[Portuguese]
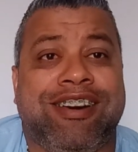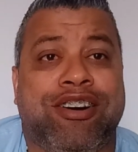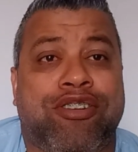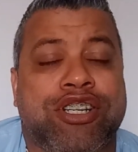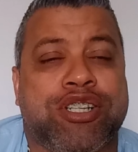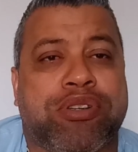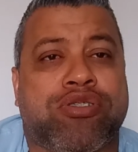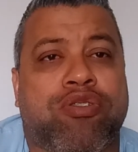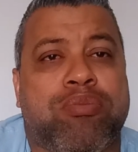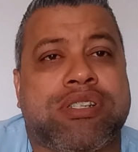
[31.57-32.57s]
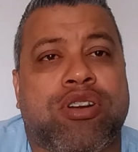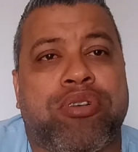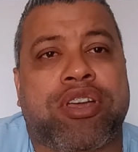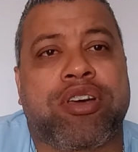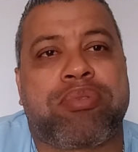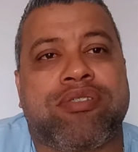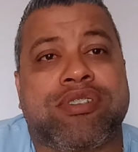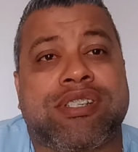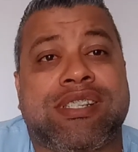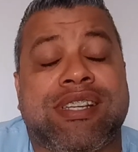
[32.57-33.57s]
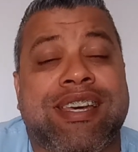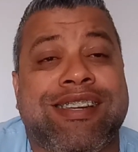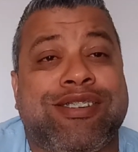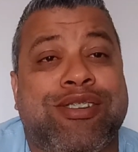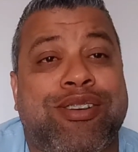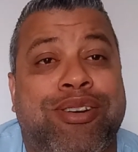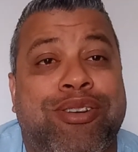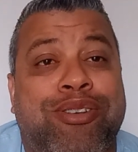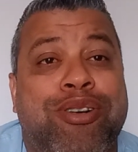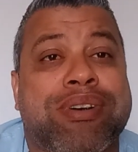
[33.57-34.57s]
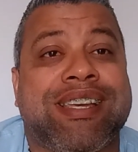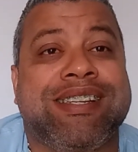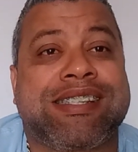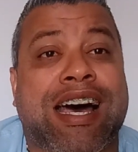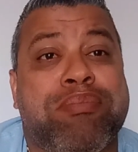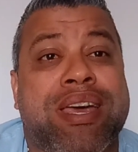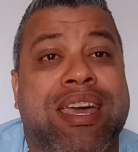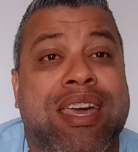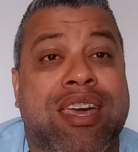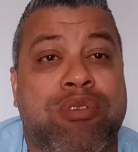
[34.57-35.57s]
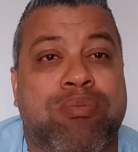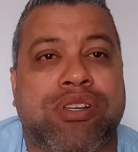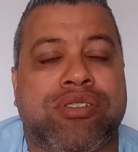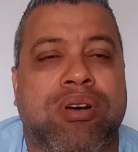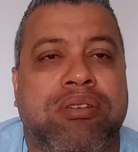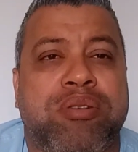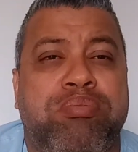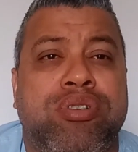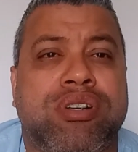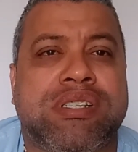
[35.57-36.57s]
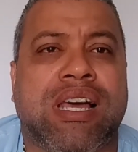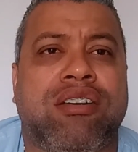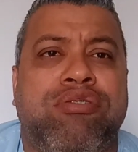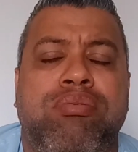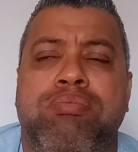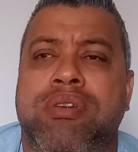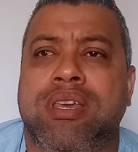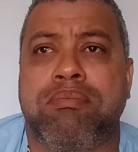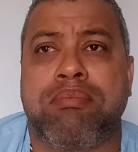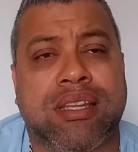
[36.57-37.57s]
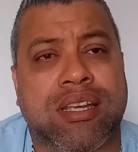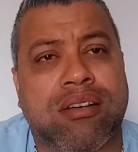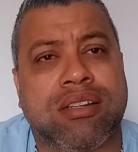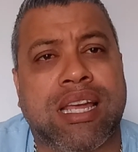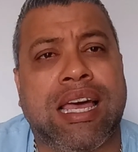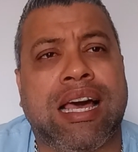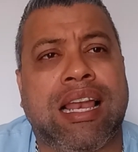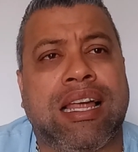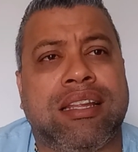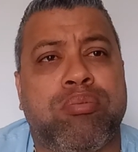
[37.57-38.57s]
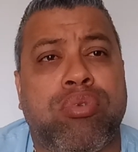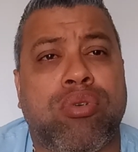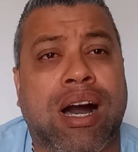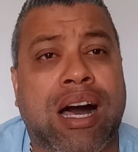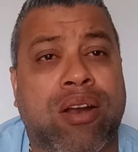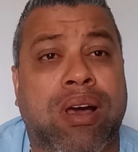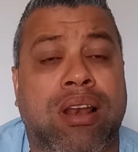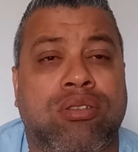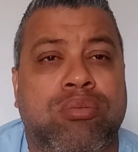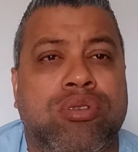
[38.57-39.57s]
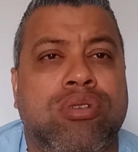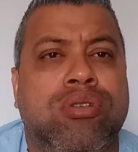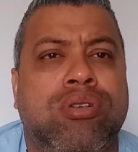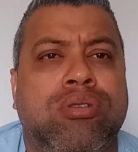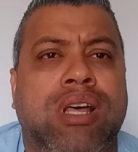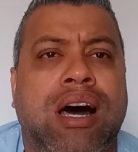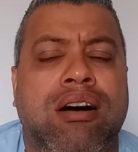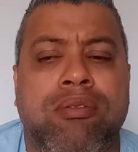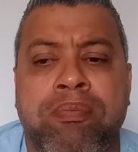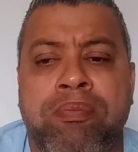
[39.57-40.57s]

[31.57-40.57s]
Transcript: Hoje, pessoal, vou mostrar um pouquinho para vocês como que está a BM, pessoal, depois que ela que bateram nela, né, empurraram ela no muro, tal.